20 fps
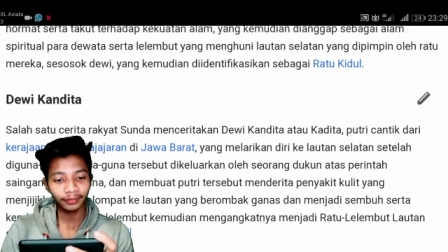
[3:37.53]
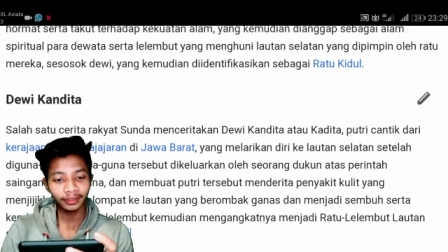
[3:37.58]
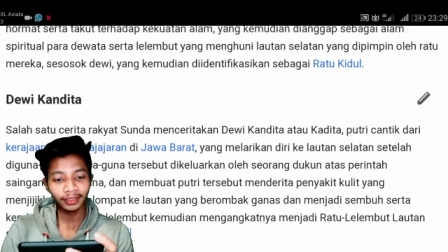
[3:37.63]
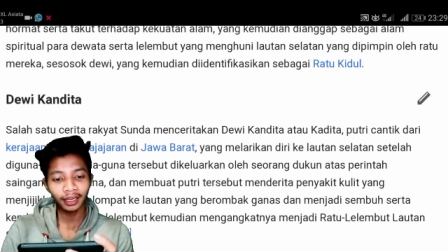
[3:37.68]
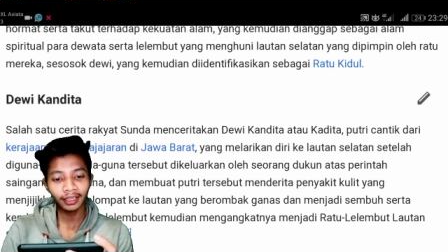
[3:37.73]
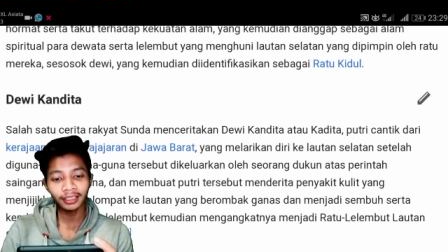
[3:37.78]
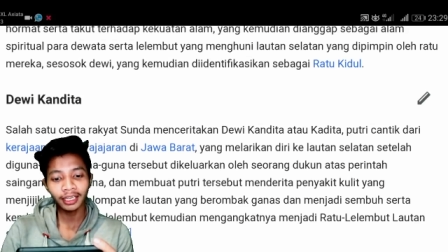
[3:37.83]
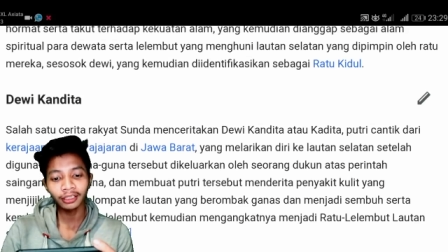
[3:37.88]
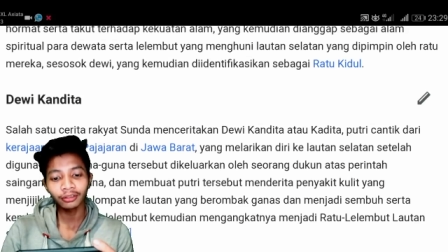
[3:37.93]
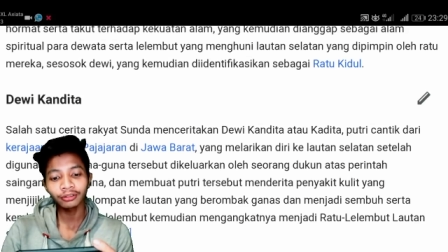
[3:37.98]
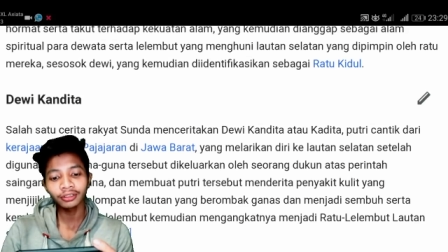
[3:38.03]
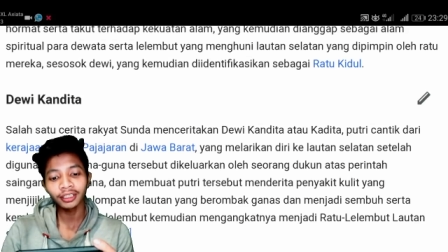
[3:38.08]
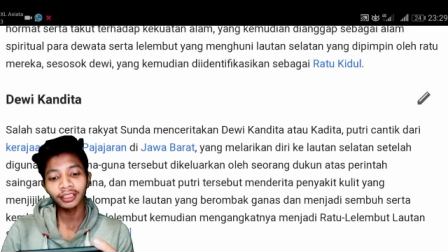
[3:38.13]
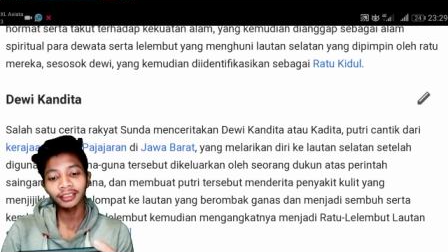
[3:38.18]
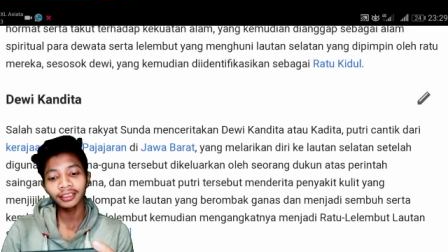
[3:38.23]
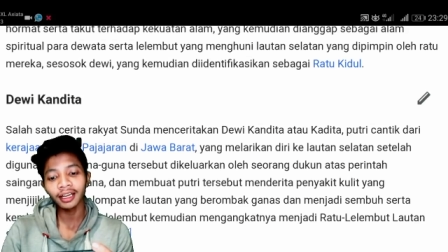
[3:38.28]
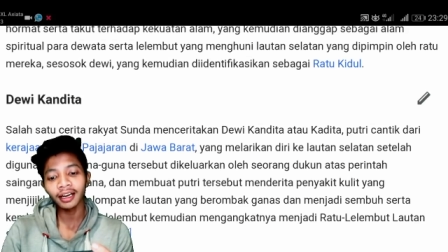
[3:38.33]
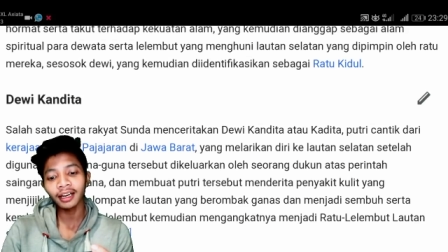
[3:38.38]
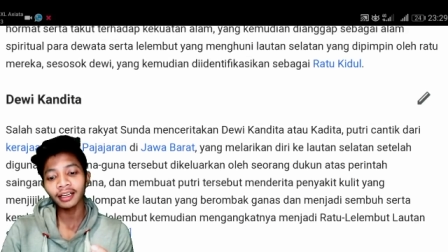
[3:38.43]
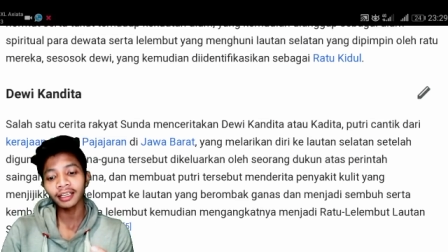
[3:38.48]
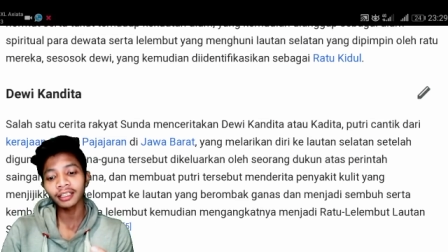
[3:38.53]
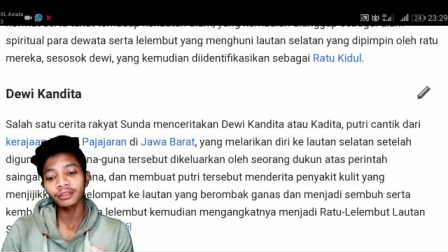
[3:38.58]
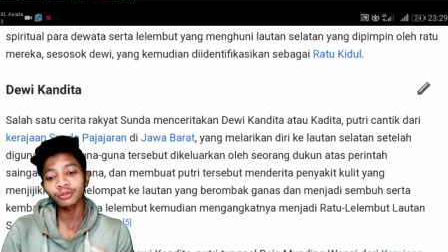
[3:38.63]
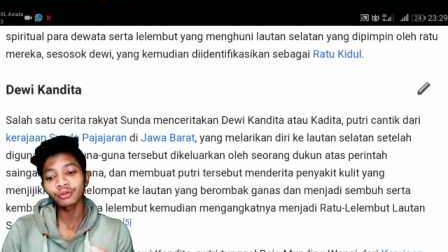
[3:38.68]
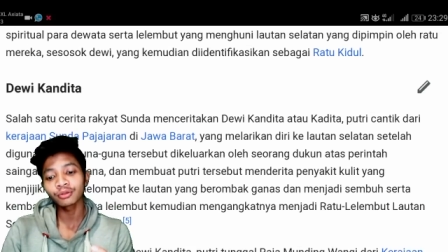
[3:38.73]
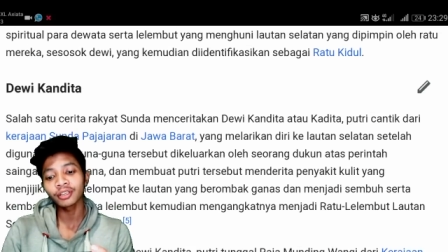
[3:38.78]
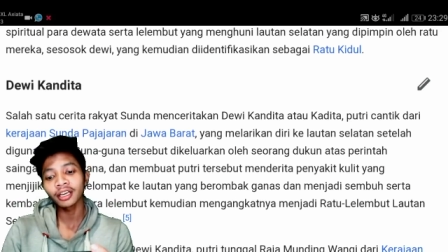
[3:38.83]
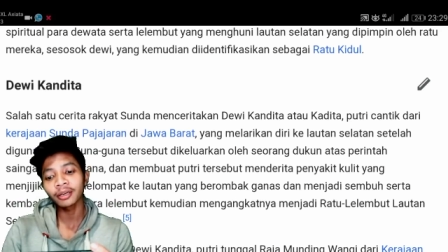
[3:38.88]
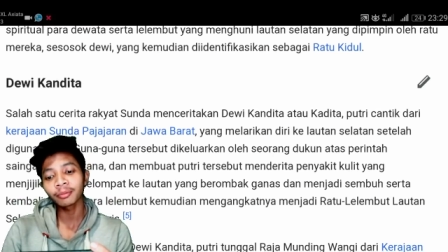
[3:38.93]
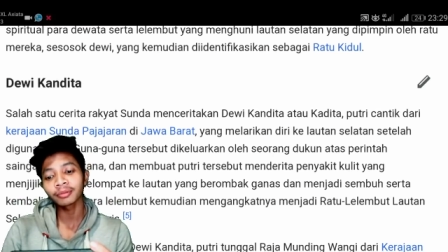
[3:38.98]
Salah satu cerita rakyat
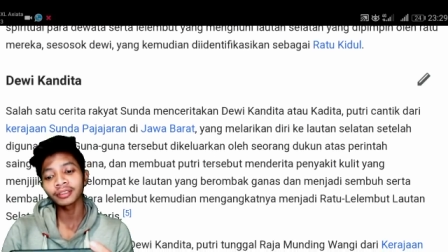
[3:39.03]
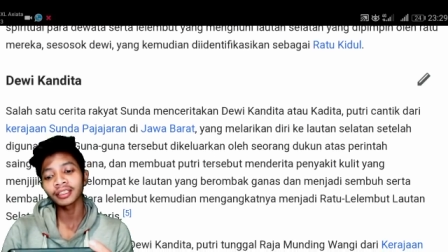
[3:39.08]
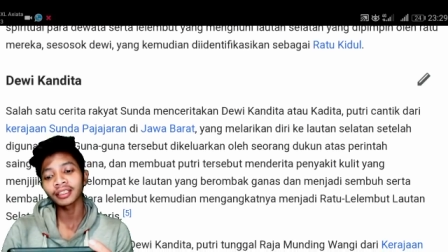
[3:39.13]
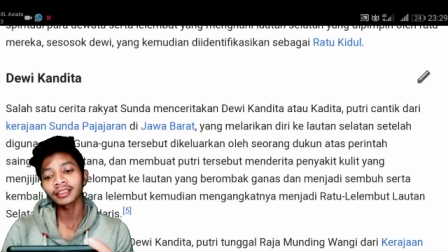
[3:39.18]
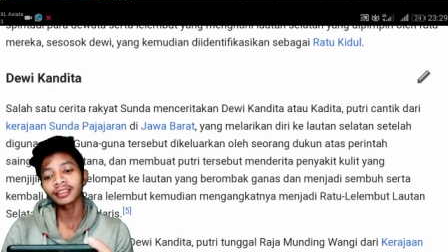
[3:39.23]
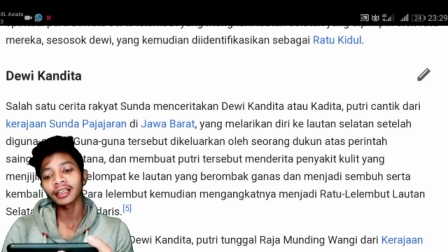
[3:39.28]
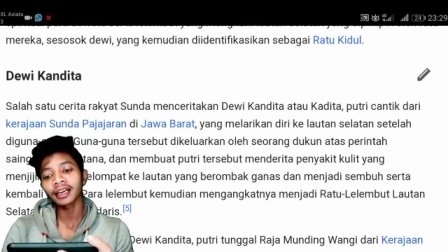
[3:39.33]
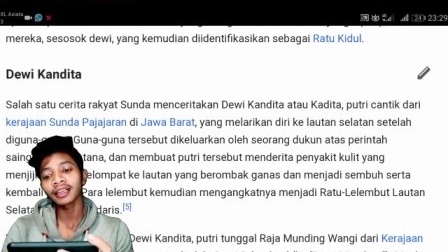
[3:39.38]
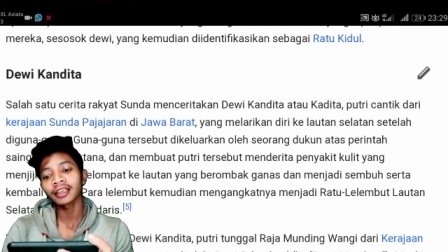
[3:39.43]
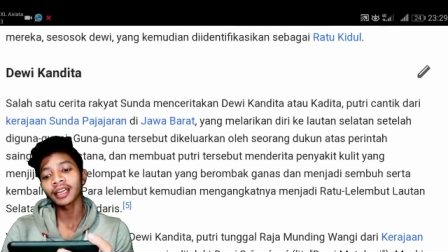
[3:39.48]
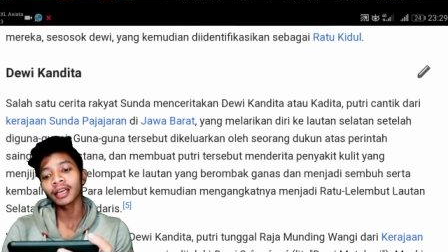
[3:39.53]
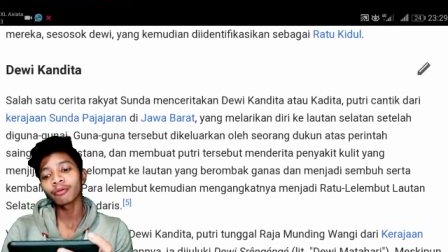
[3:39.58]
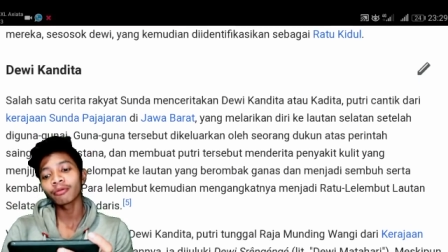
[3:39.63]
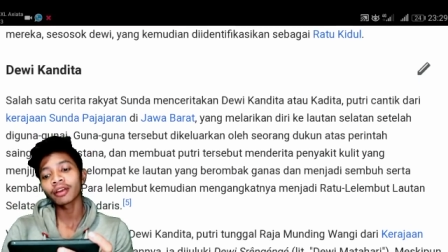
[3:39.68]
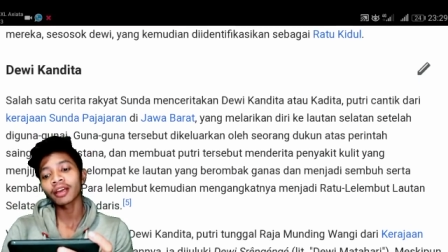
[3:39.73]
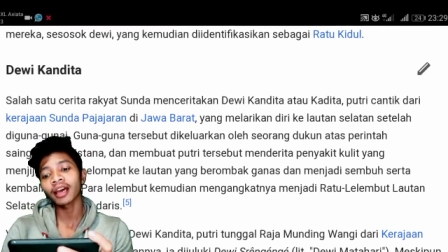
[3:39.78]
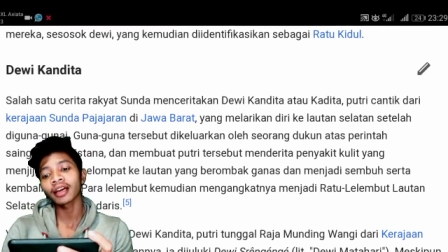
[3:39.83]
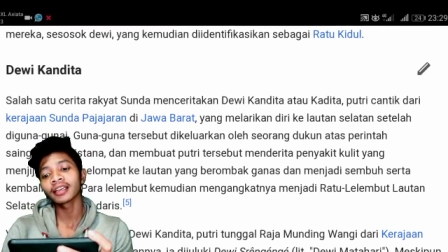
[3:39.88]
Sunda yang menceritakan Dewi